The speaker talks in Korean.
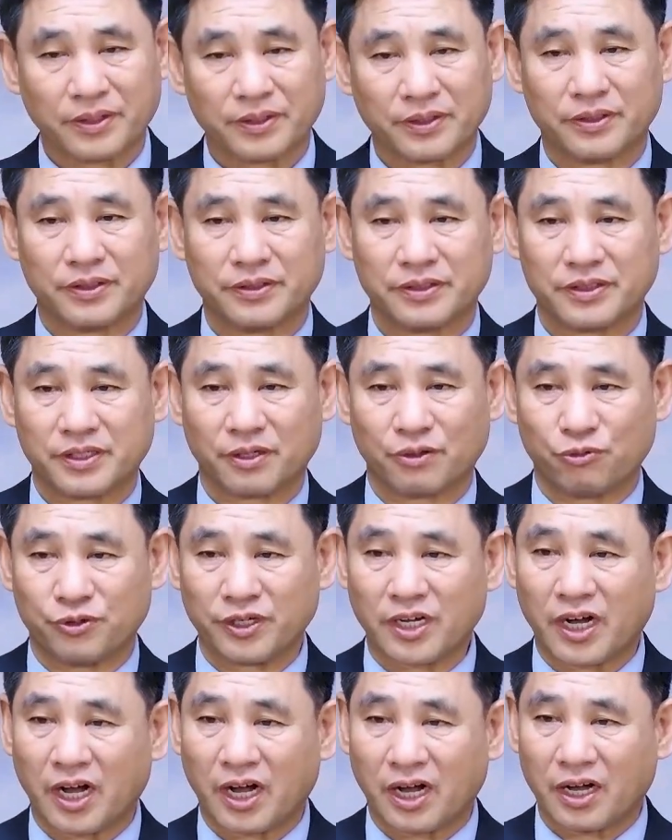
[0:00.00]
이제
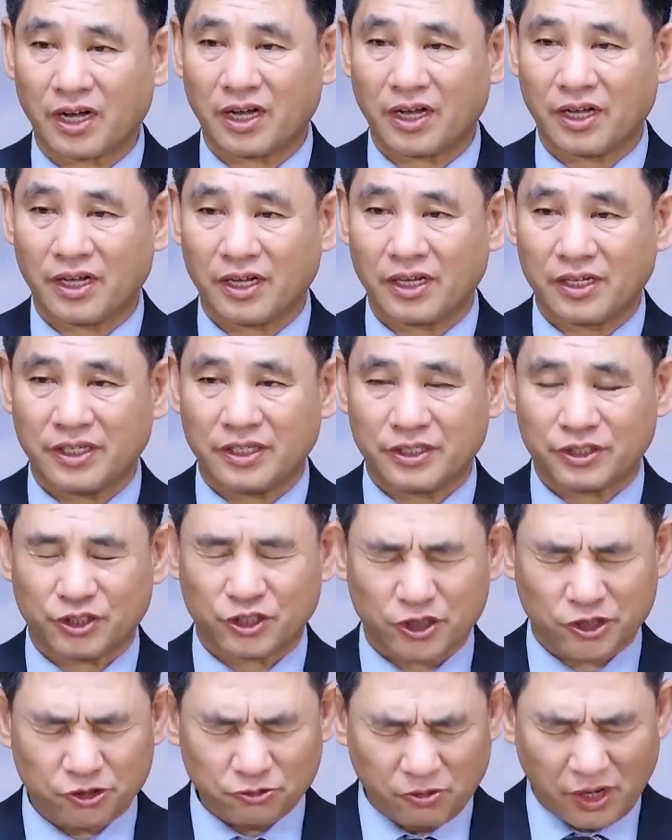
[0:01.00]
우리가
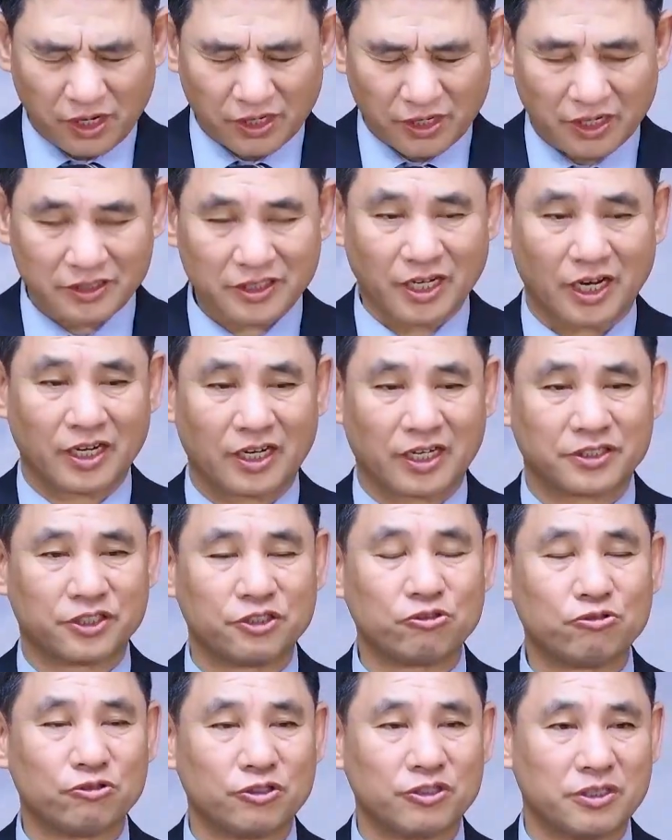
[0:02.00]
정확하게 아,
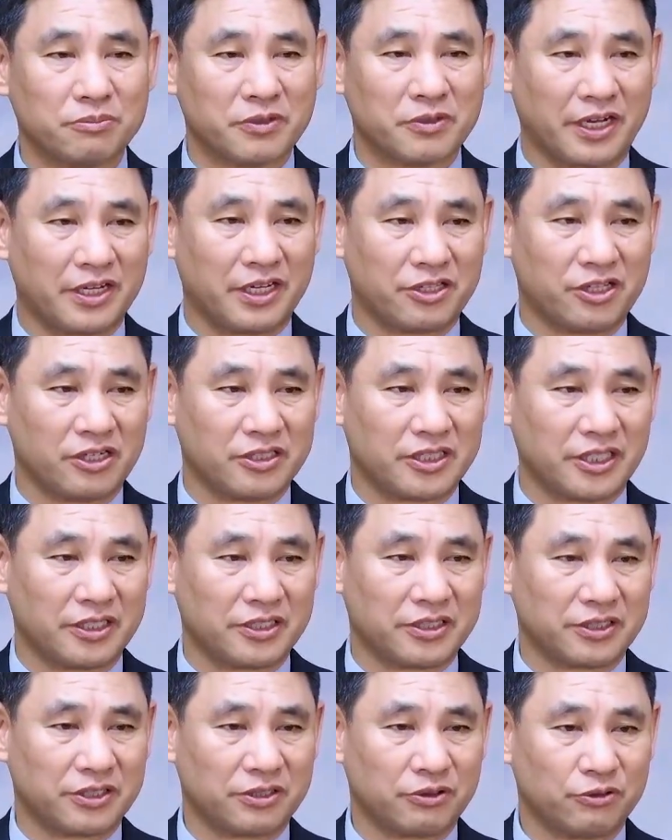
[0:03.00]
짚고 넘어가야 될 게
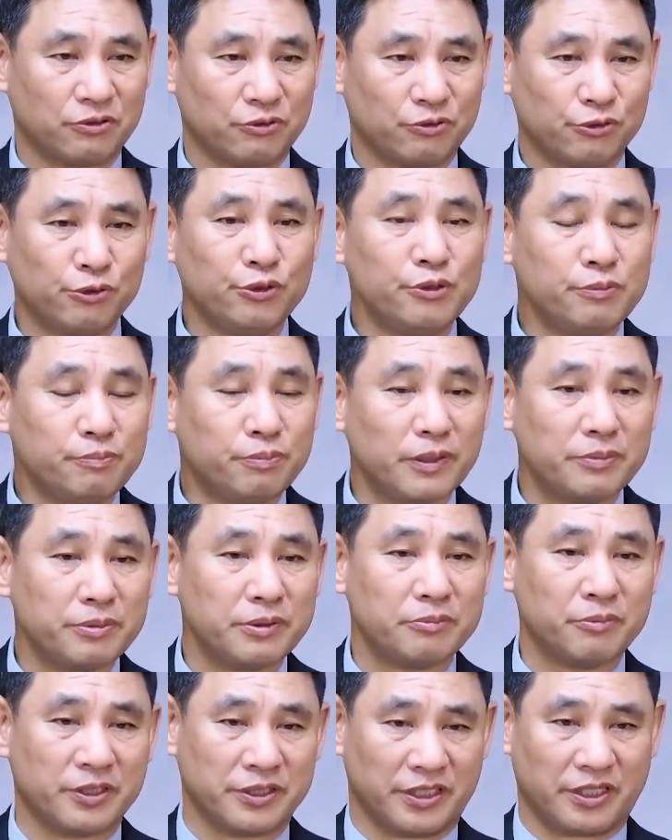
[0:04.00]
있어요. 율법이
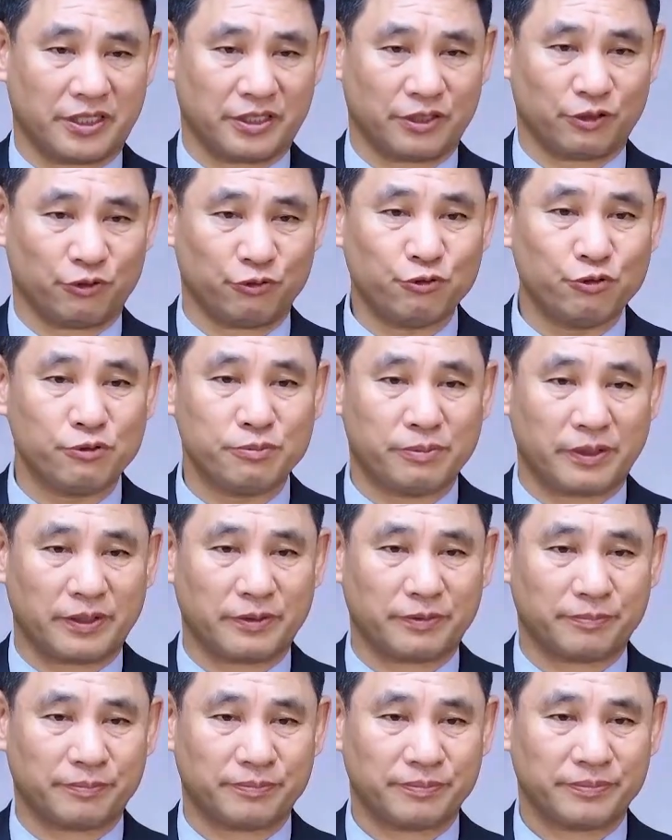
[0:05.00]
뭐냐는 거 율법.
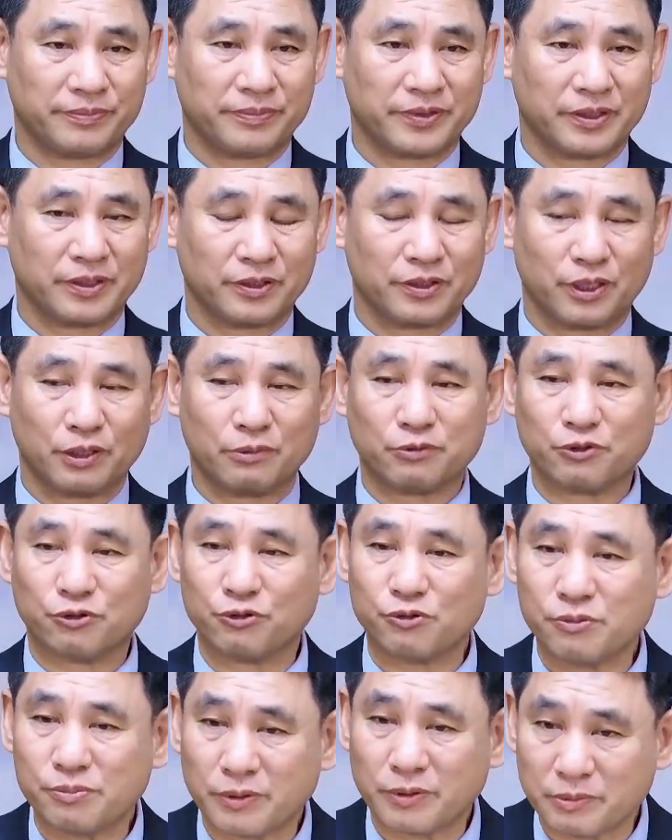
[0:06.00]
여러분
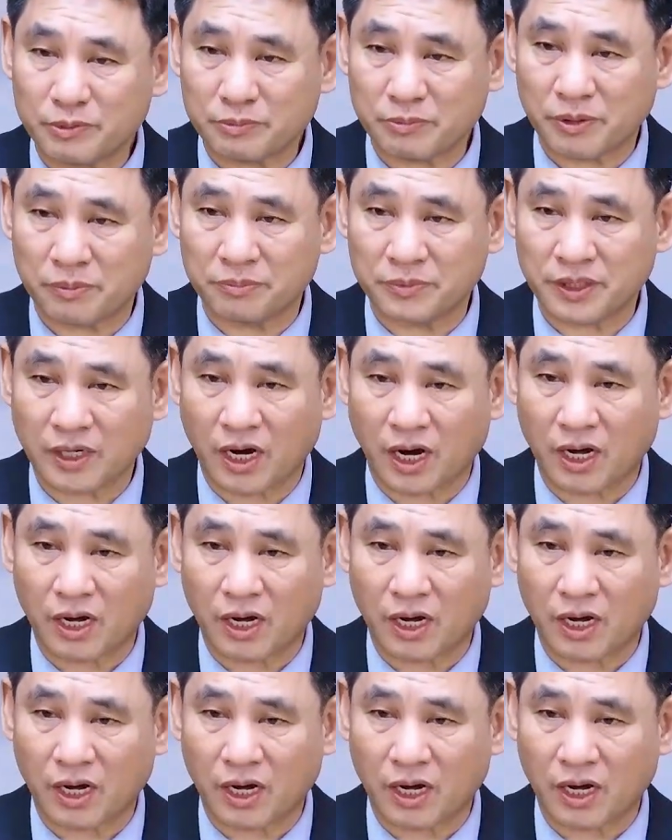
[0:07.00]
율법이 뭡니까?